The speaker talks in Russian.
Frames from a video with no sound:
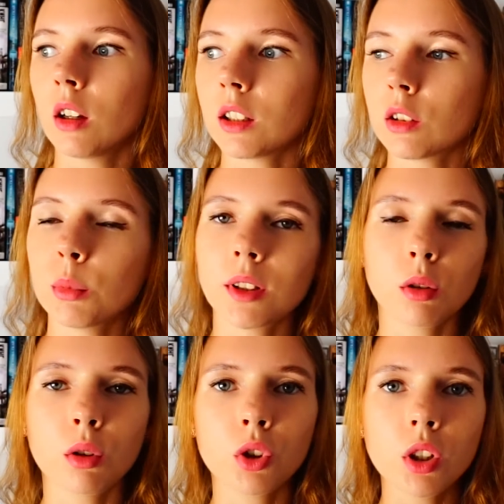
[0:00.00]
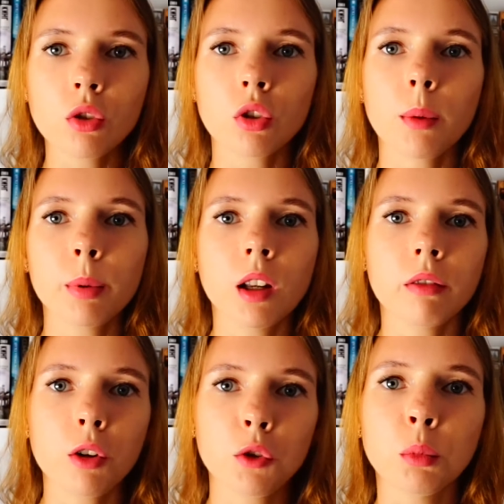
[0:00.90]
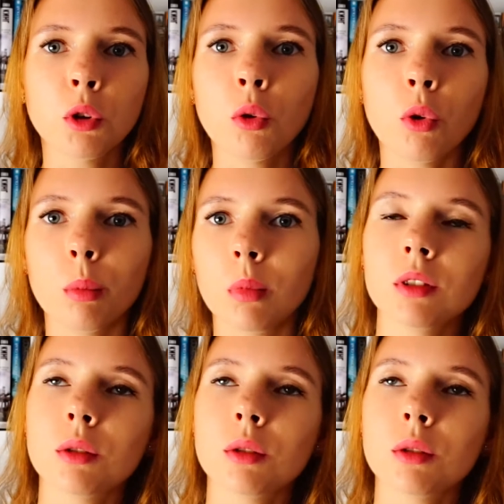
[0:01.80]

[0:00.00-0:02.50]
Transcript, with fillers: иногда у меня такое ощущение, что я покрываюсь мхом,